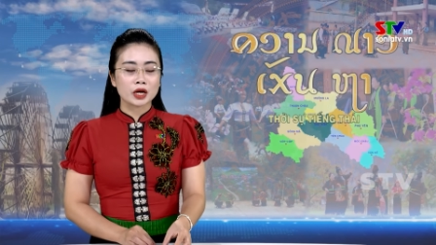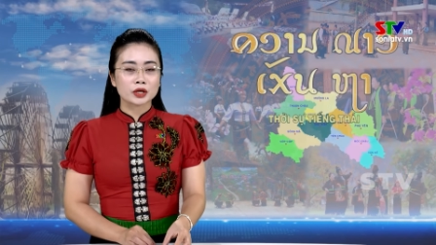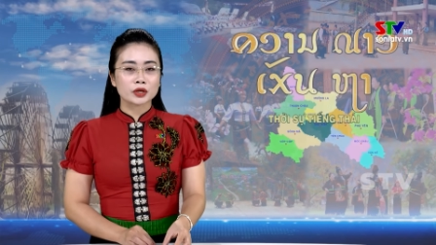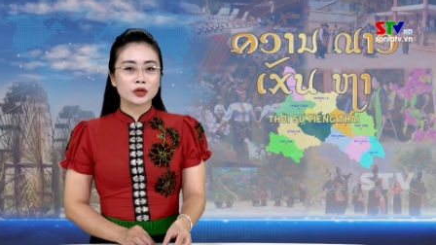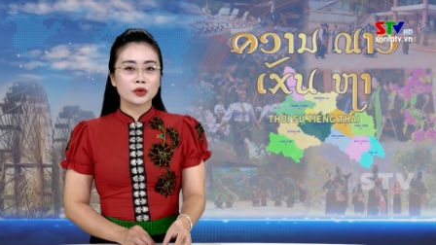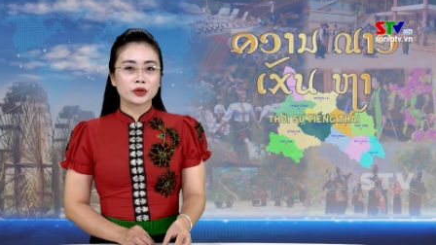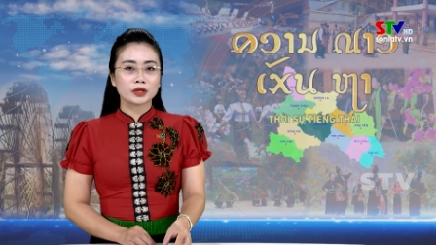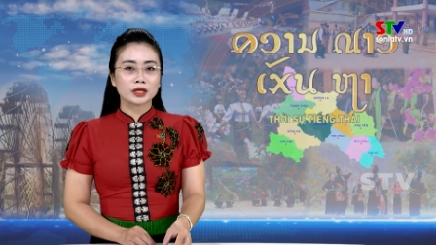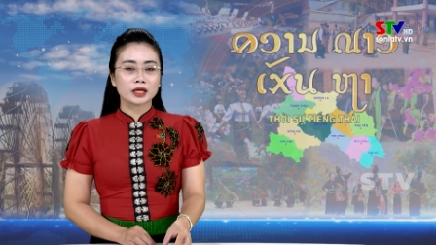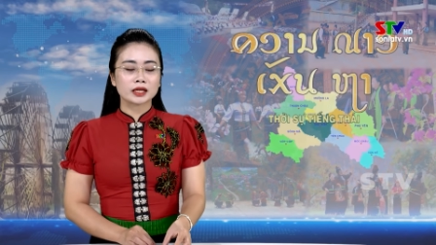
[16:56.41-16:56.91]

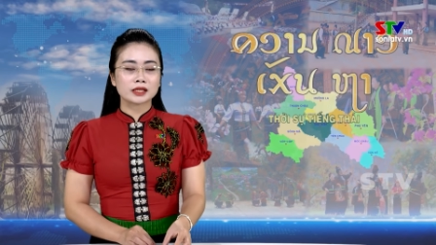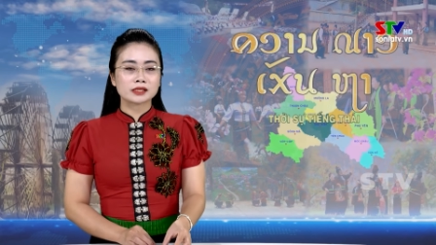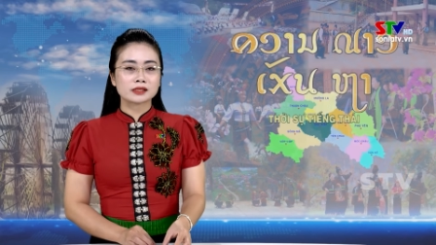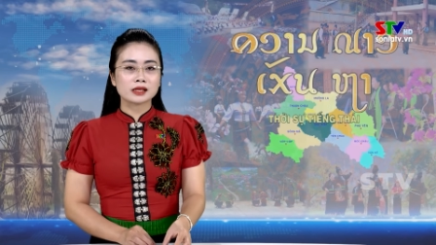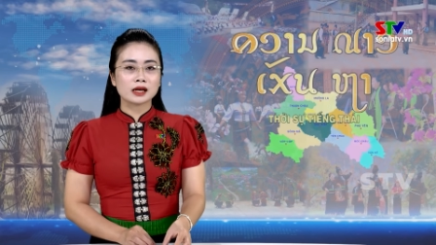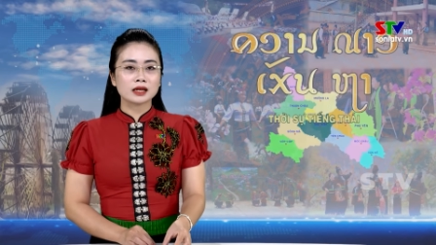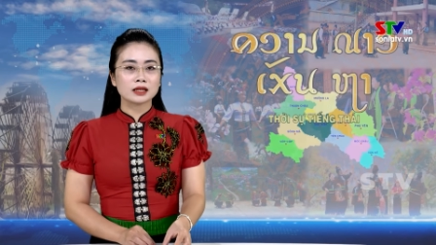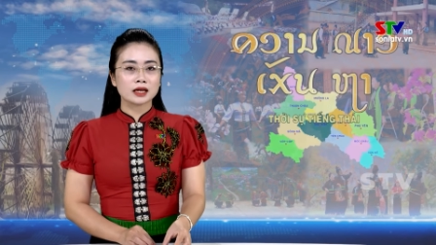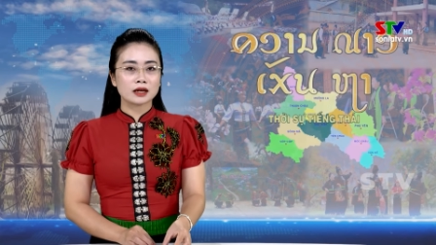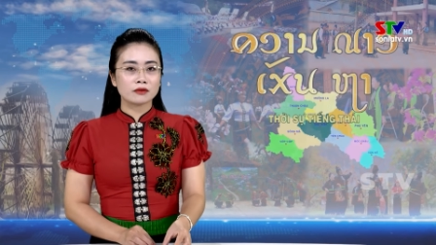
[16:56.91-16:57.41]
đội cảnh
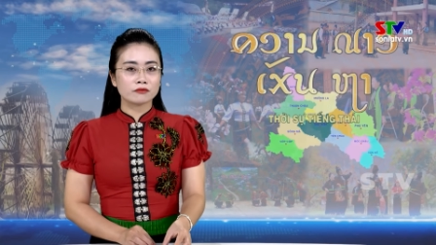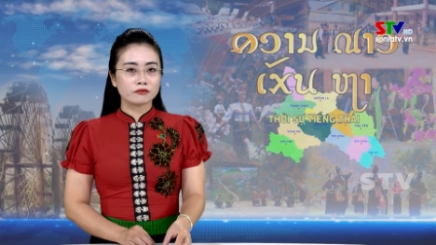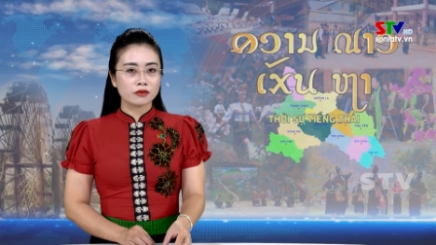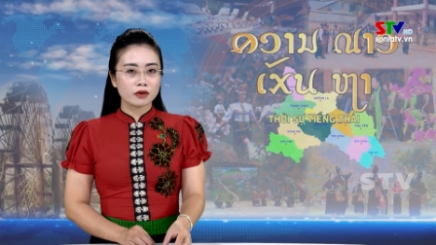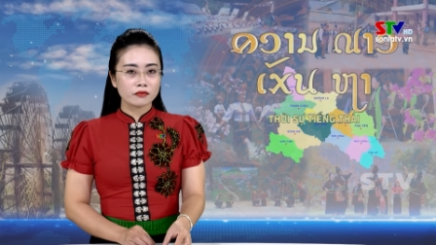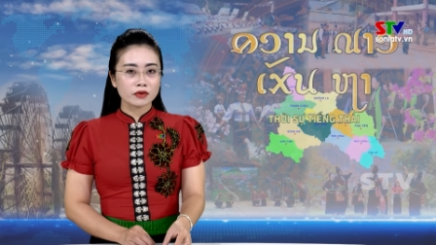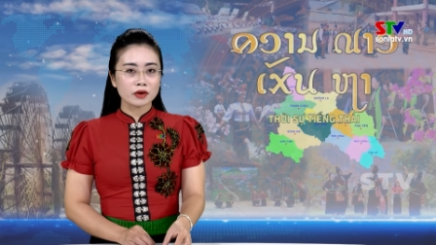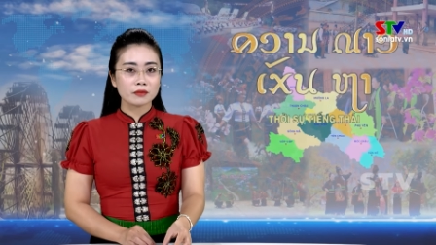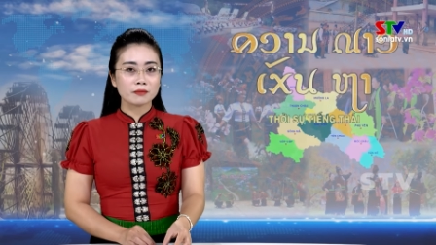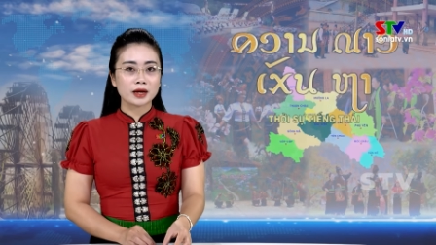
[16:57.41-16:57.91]
sát cầm
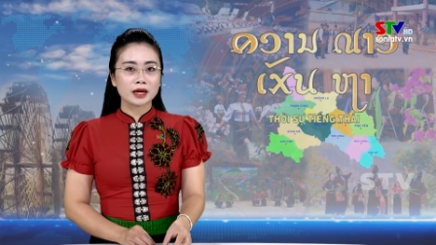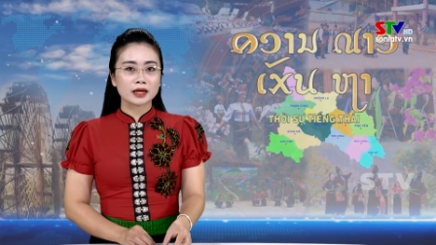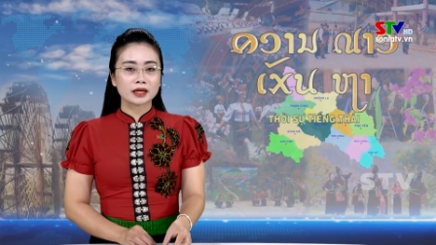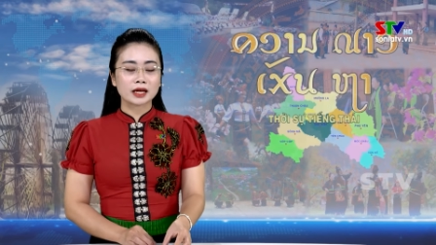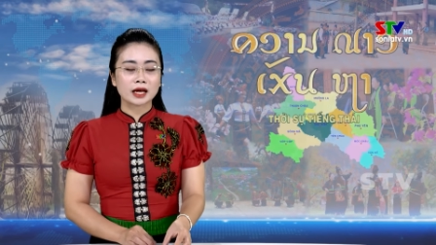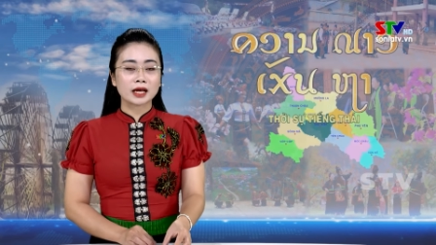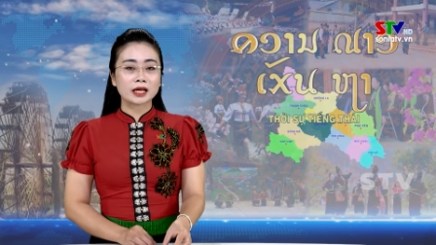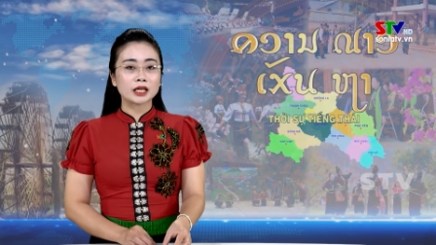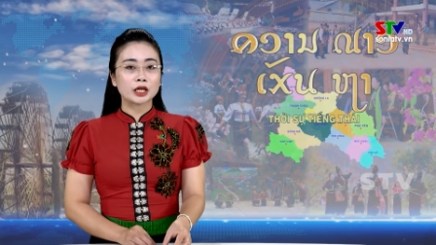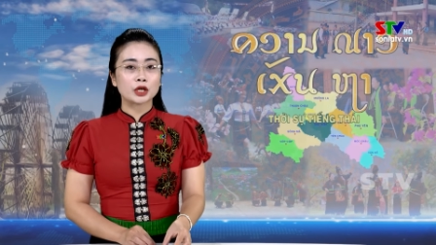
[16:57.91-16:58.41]
phong phai mày
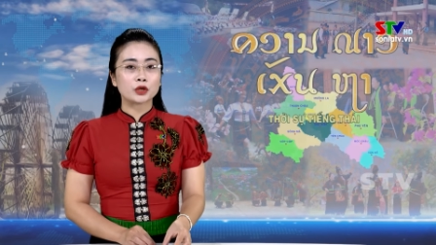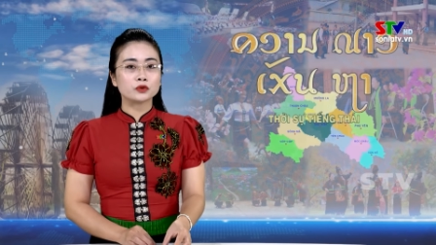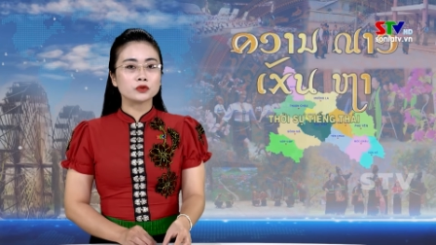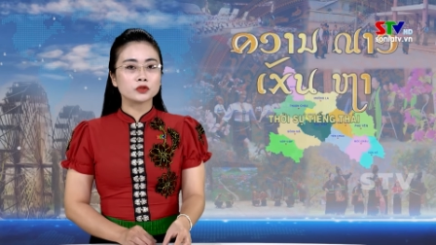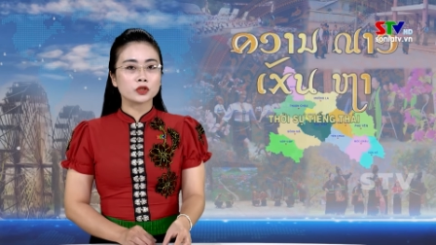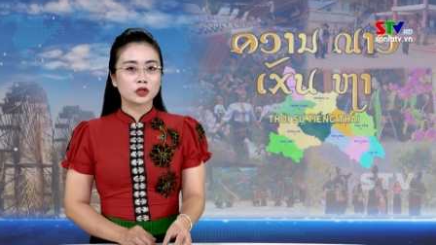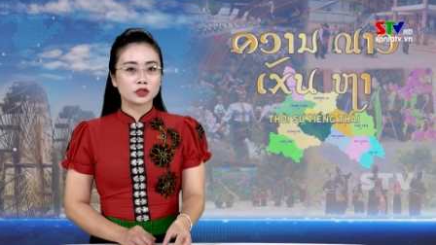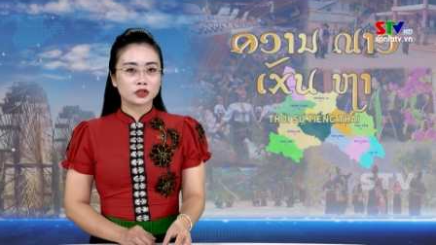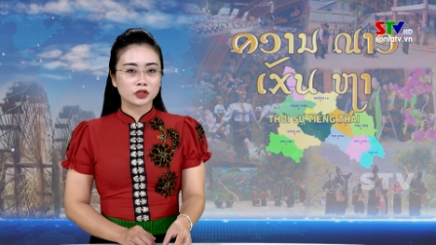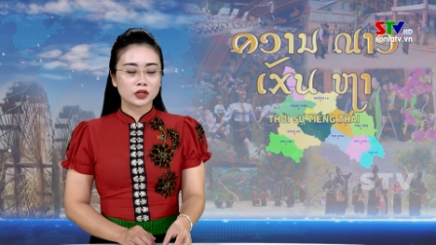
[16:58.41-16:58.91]
cánh cứu
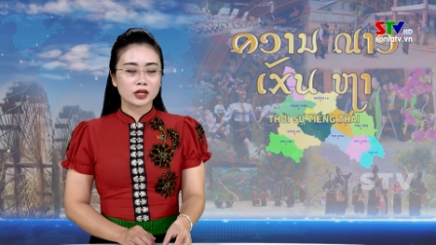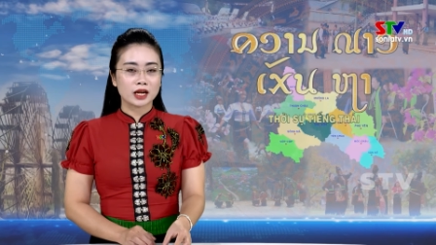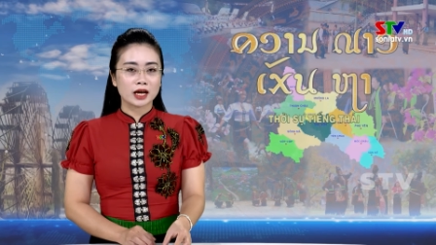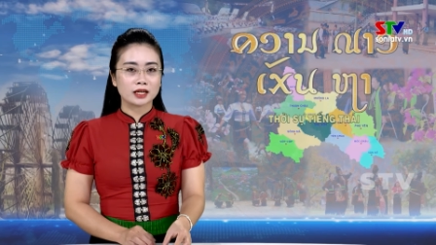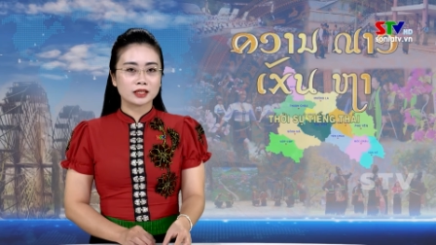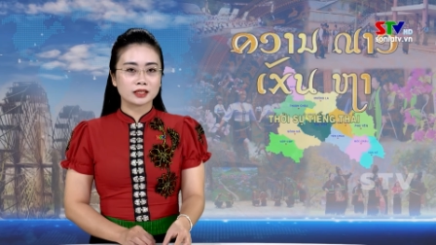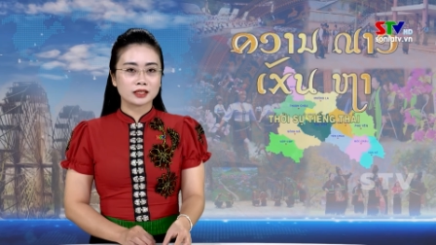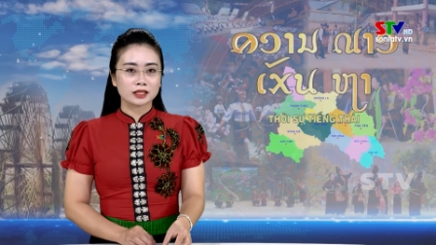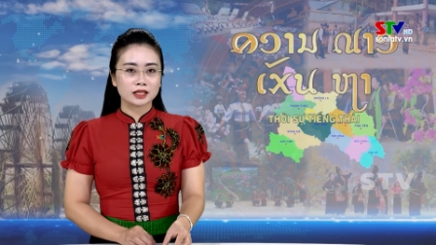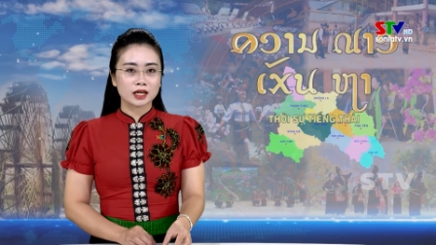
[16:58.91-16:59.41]
cho cho
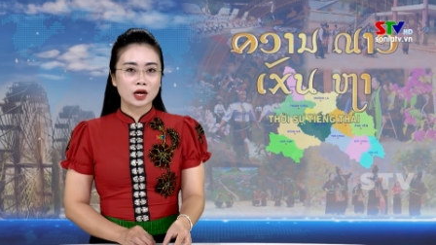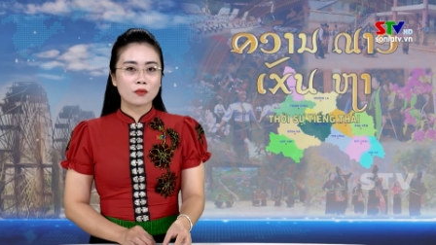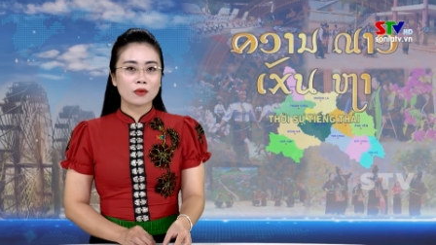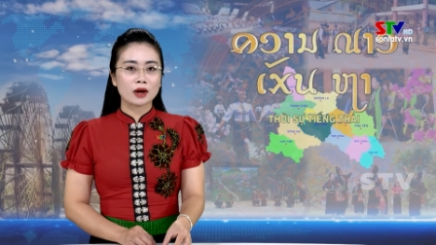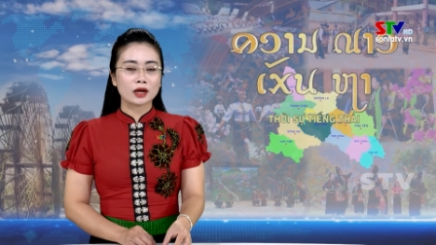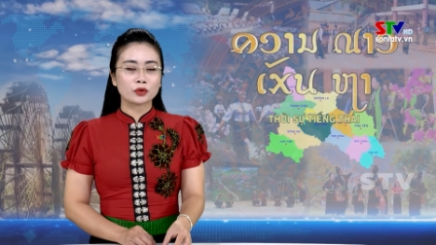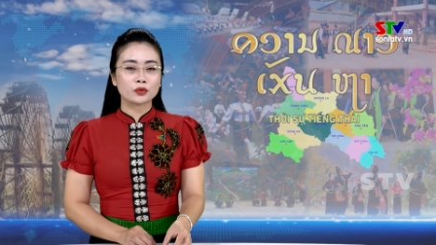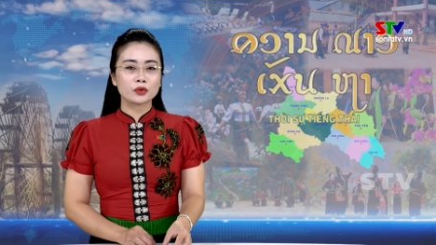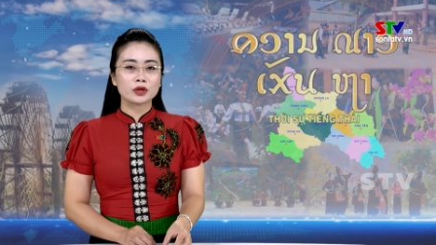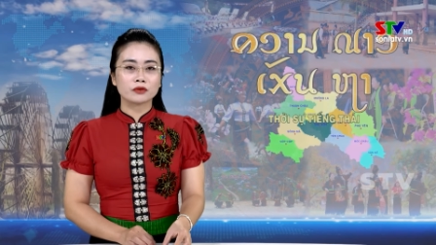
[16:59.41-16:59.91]
nàn, công
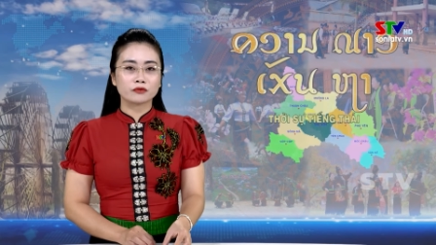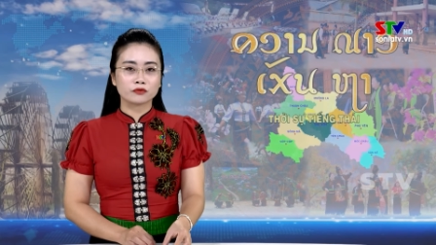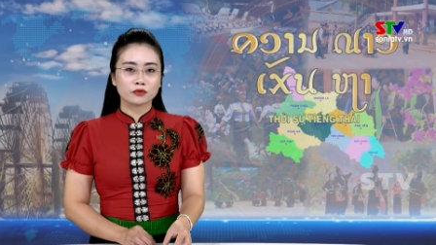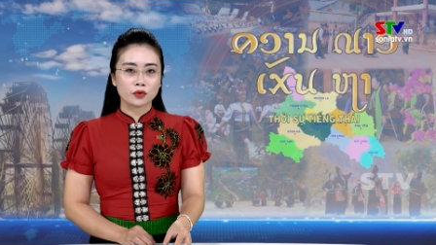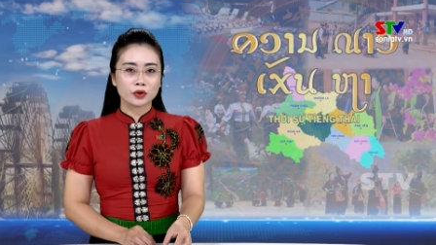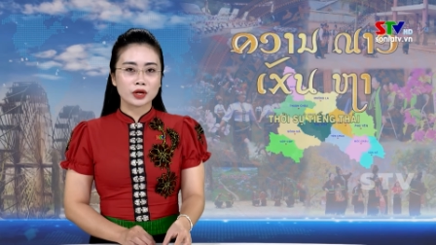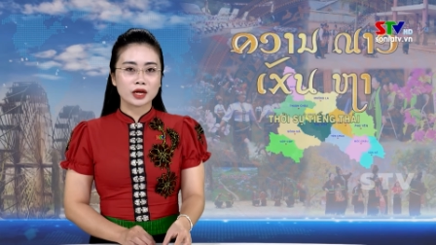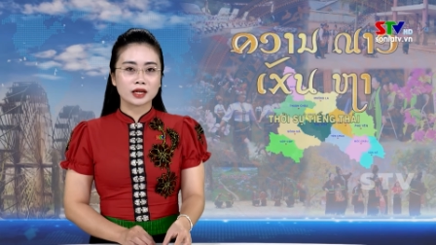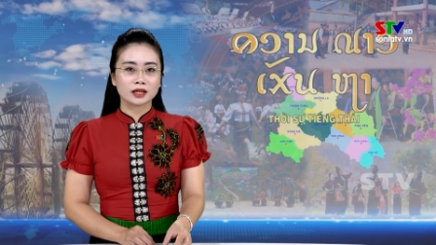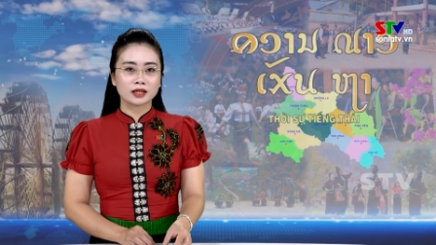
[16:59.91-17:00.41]
an huyện Phú
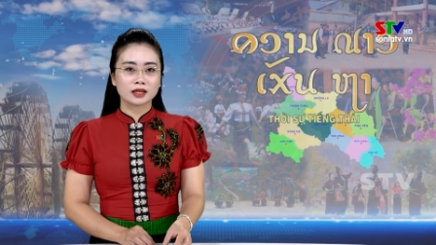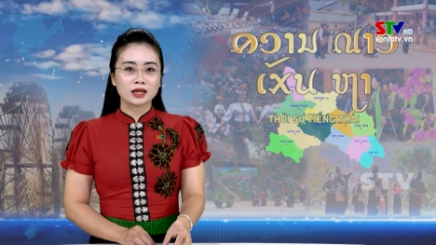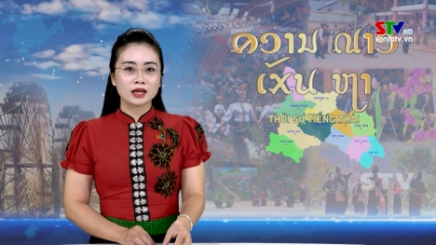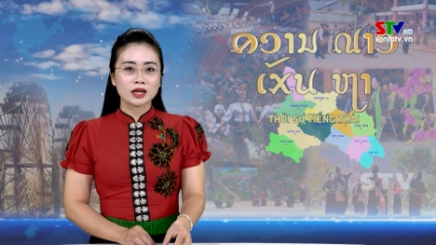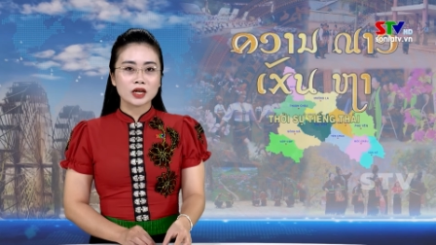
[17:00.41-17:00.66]
Yên,